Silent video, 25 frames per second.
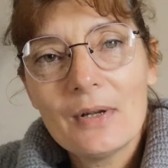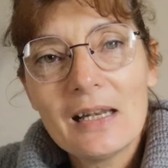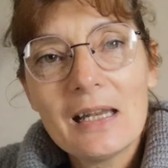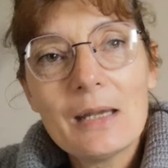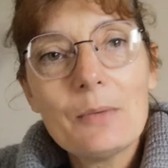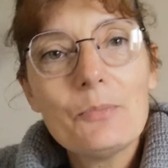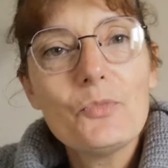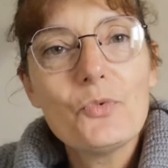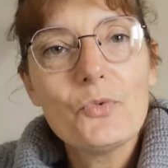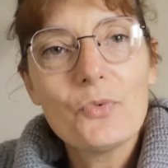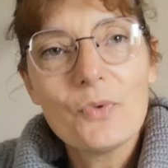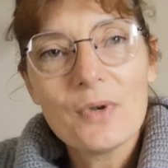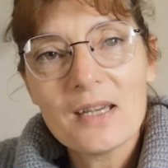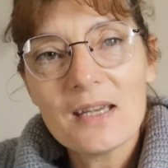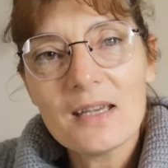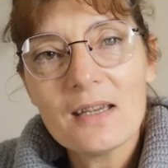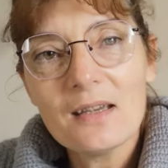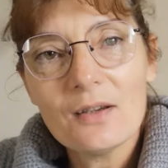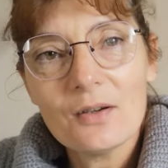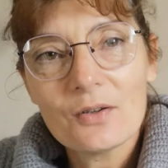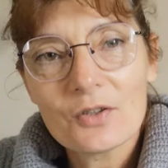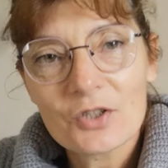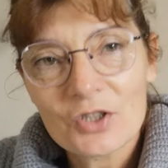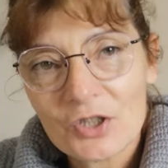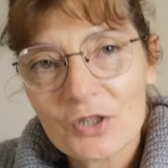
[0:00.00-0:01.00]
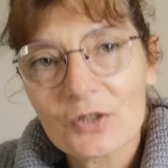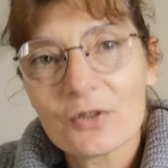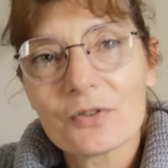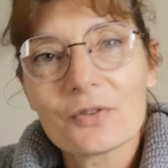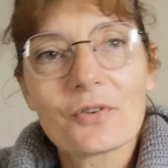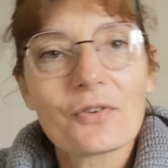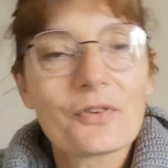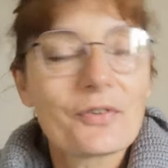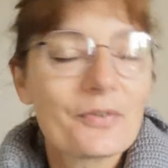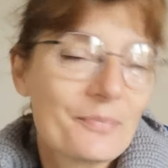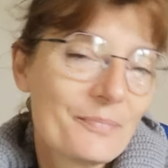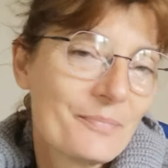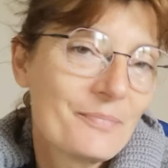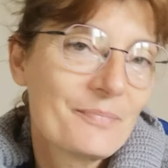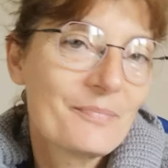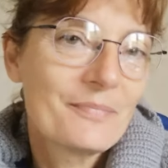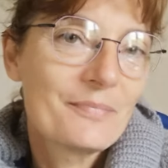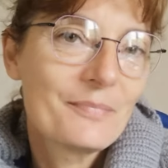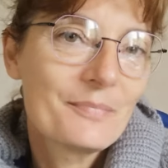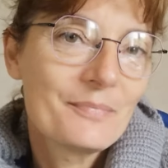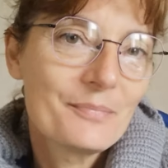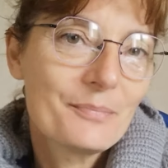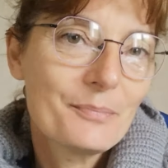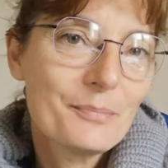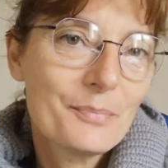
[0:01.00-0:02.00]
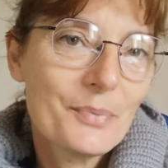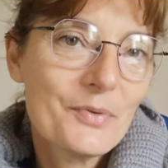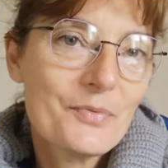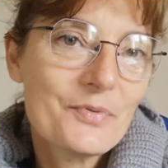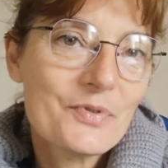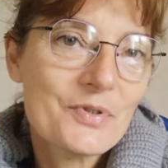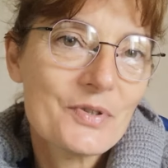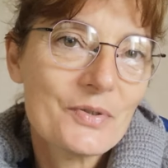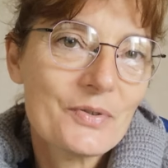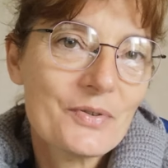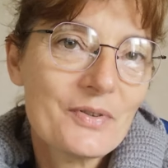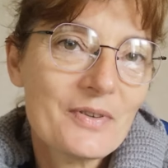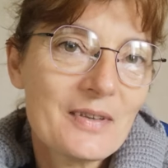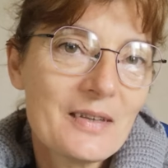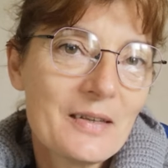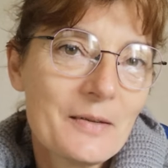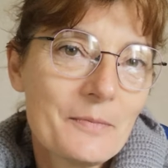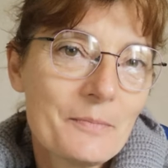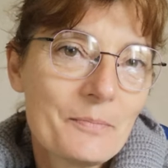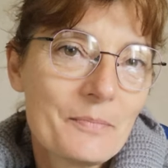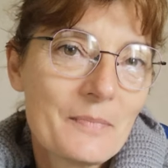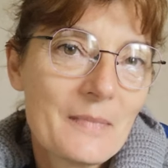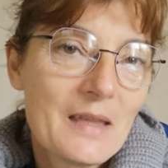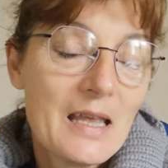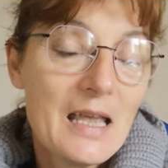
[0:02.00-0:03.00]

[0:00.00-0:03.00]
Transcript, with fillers: les muets chantent, peuvent chanter.